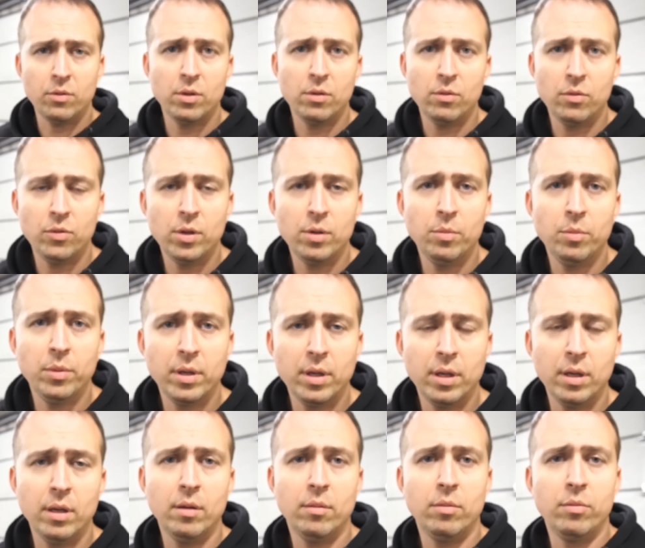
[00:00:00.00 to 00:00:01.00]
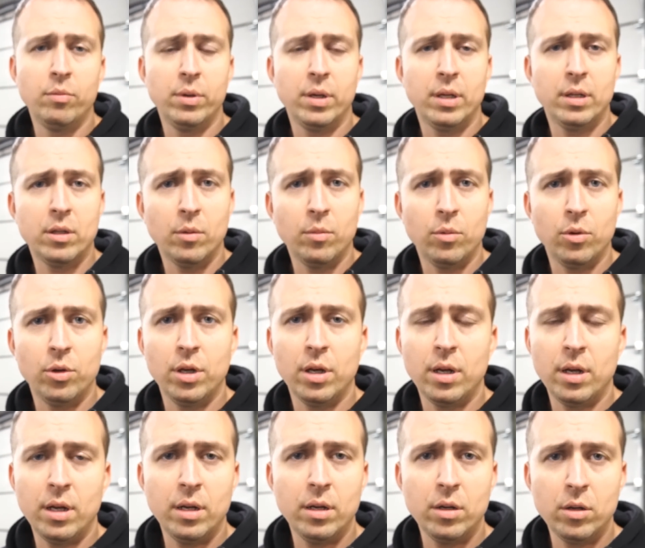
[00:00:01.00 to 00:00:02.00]
w tym filmie była to
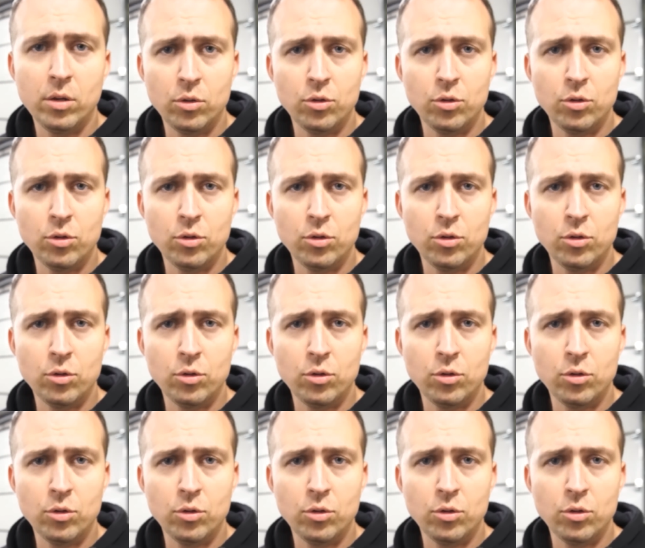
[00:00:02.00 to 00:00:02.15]
moja